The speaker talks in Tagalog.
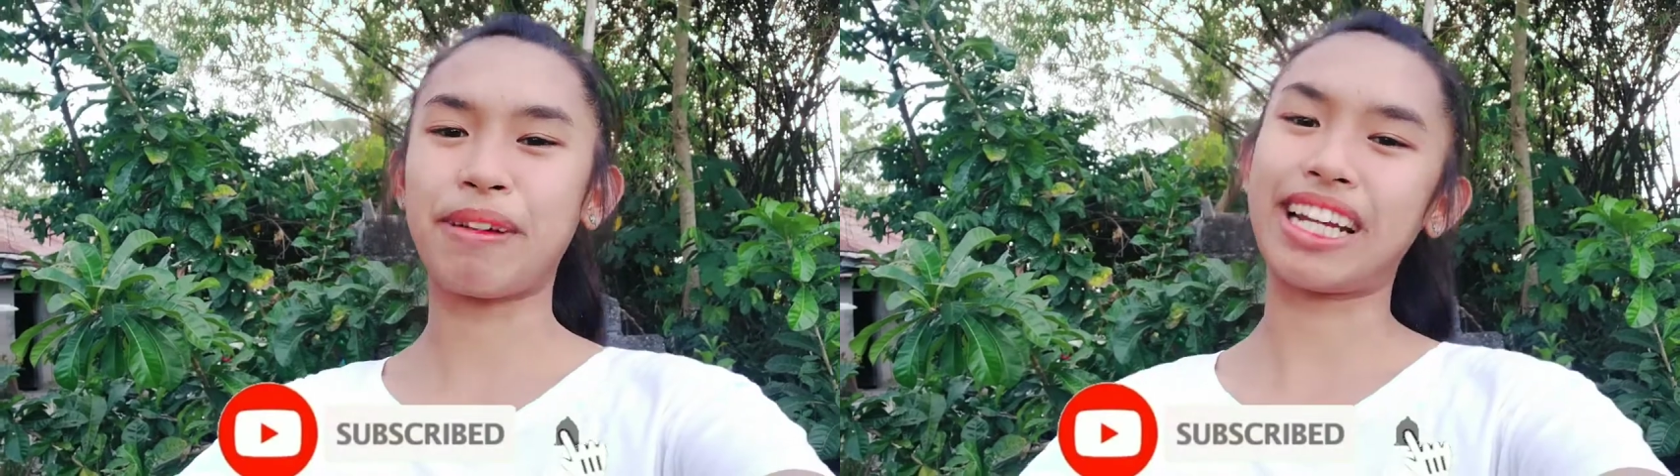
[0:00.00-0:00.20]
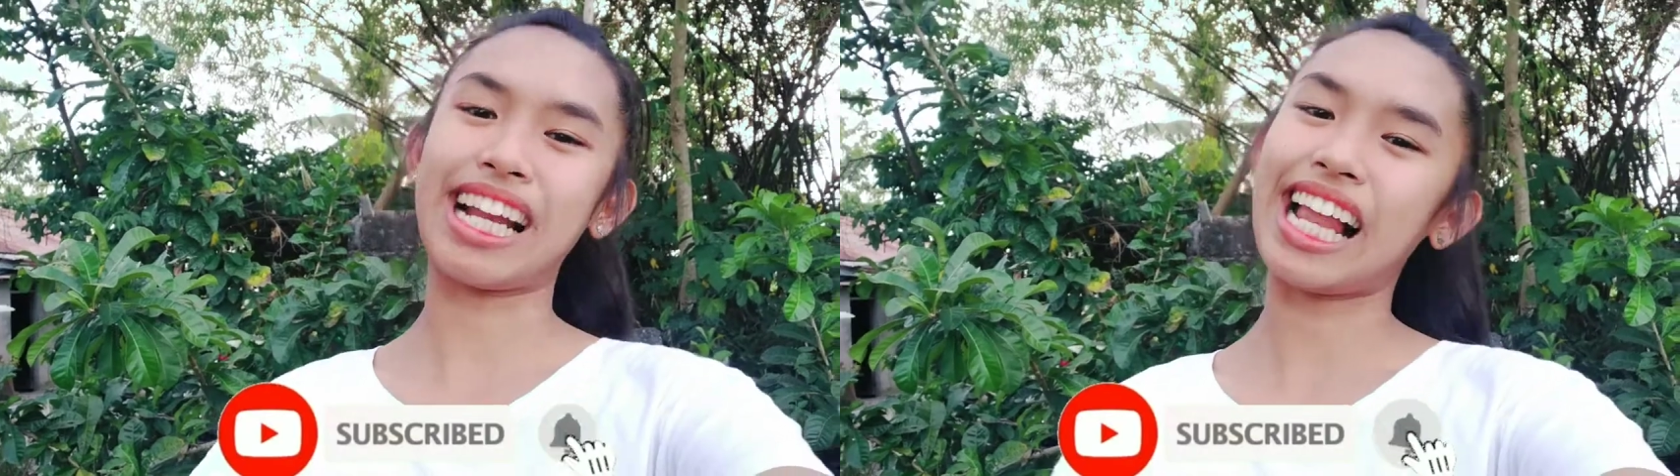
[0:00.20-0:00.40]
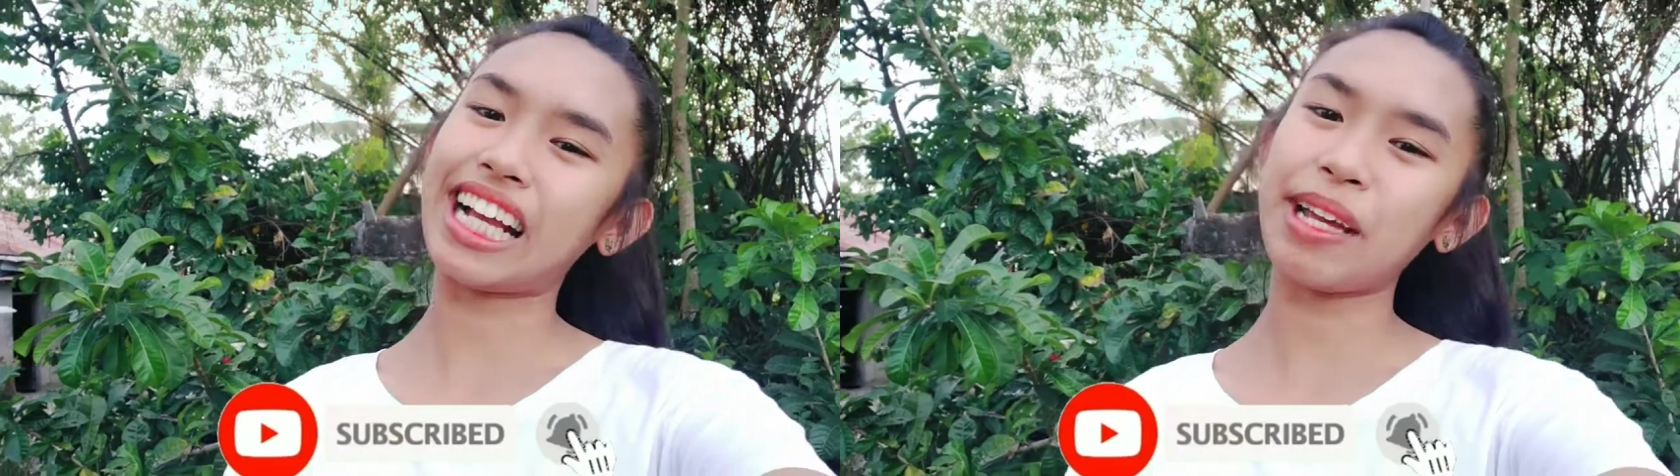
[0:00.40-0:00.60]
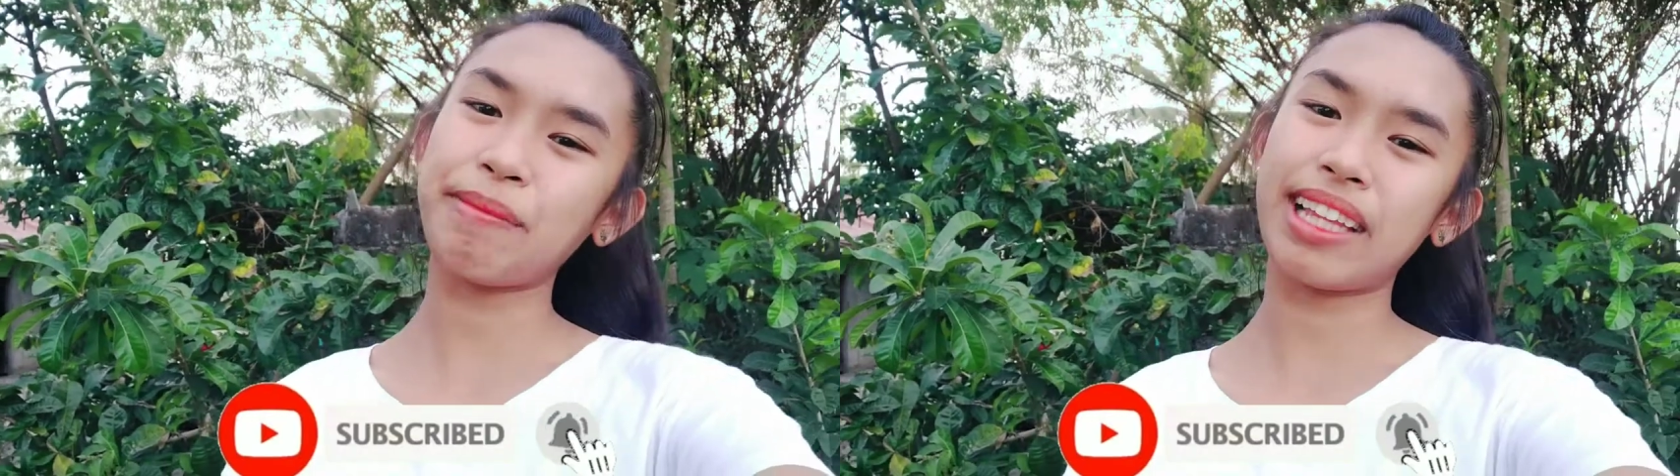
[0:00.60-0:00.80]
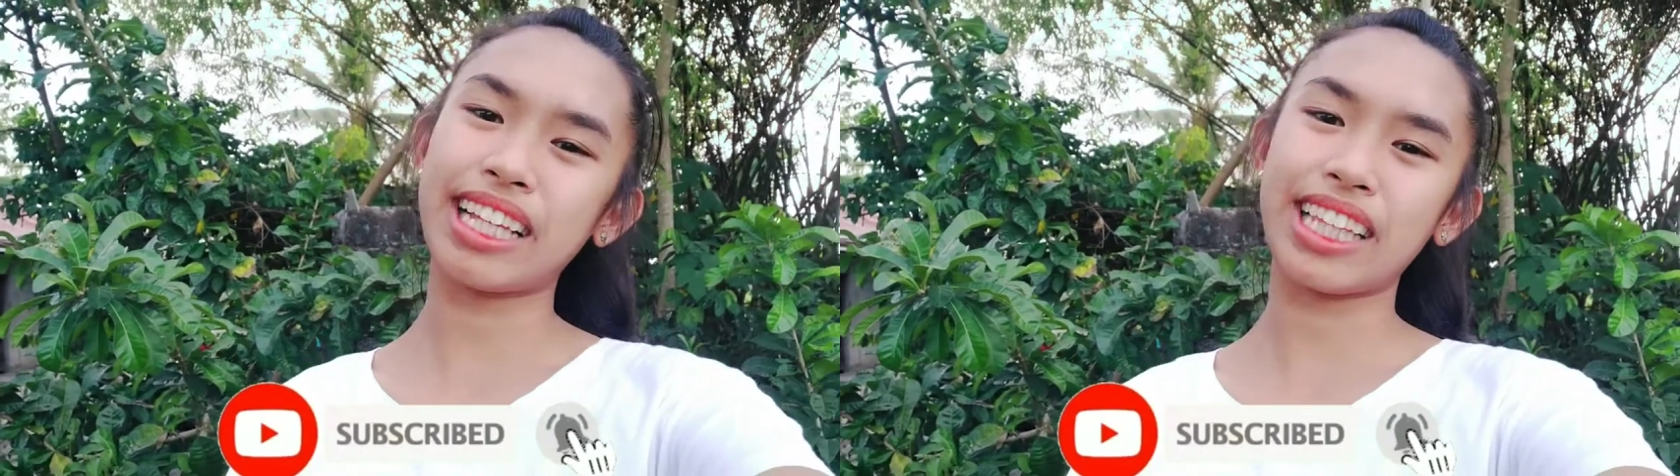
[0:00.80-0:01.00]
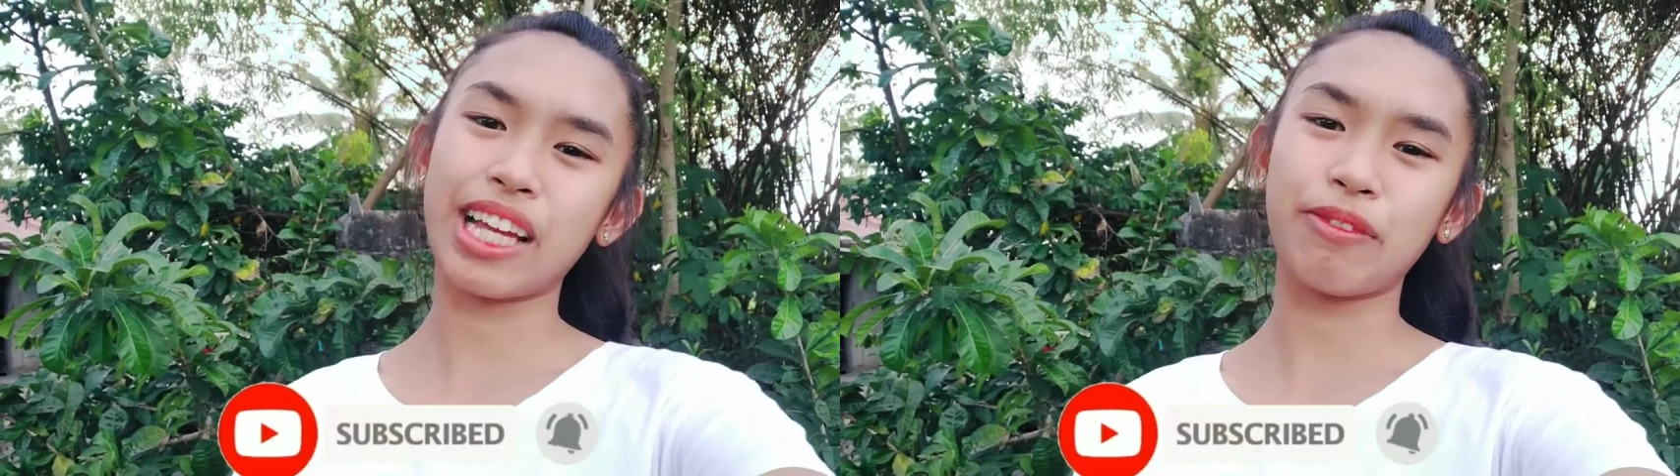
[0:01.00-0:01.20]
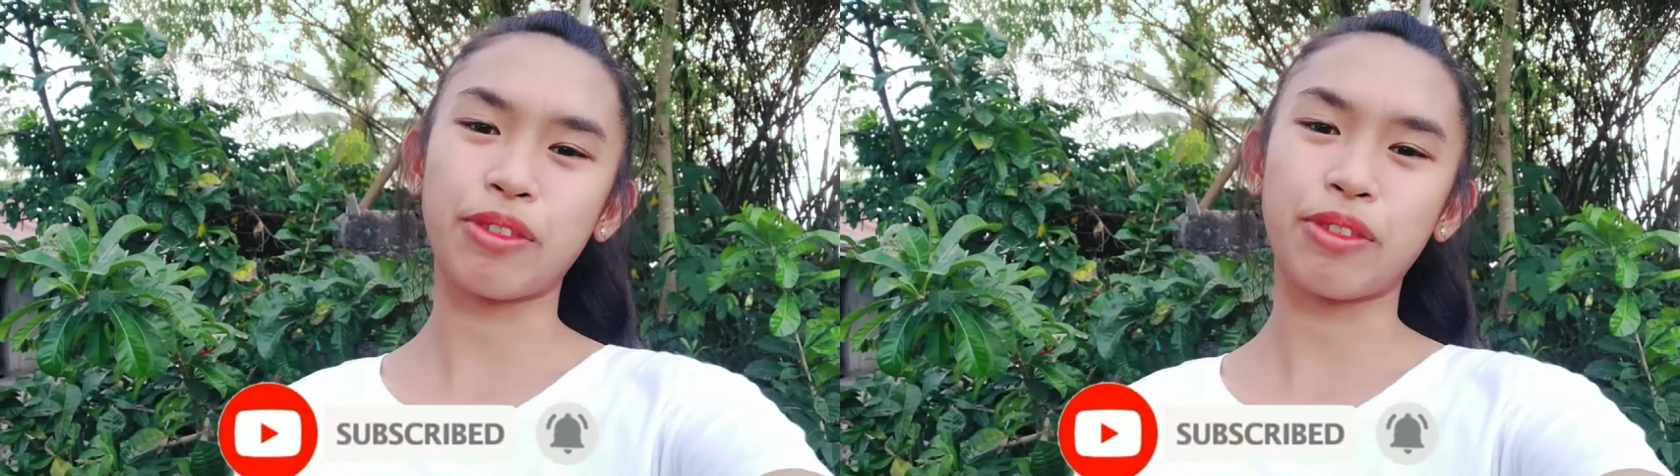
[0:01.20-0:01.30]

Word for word: para lagi updated